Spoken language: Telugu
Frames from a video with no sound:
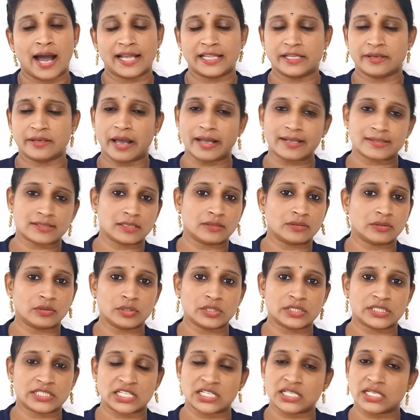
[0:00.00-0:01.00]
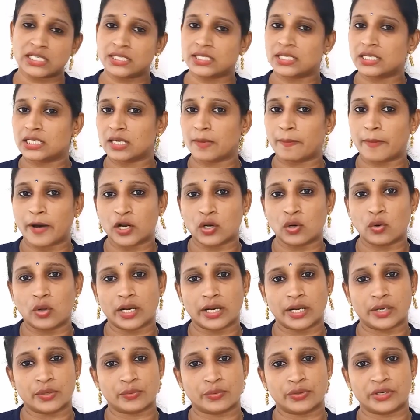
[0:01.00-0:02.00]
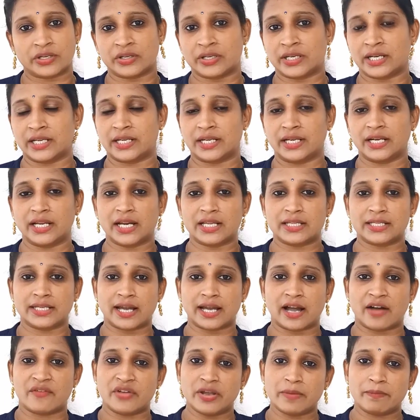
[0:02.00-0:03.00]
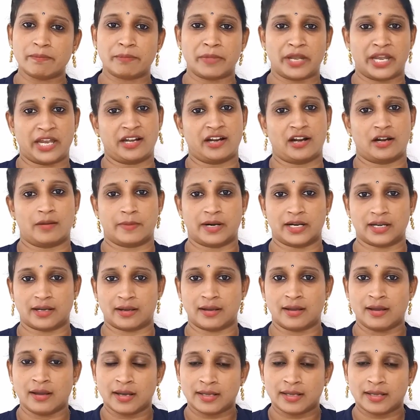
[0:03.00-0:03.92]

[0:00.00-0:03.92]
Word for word: అది అసలు చిన్న చిన్న పనులు అని అనుకుంటాం కానండి అది అవే మెయిన్ అనమాట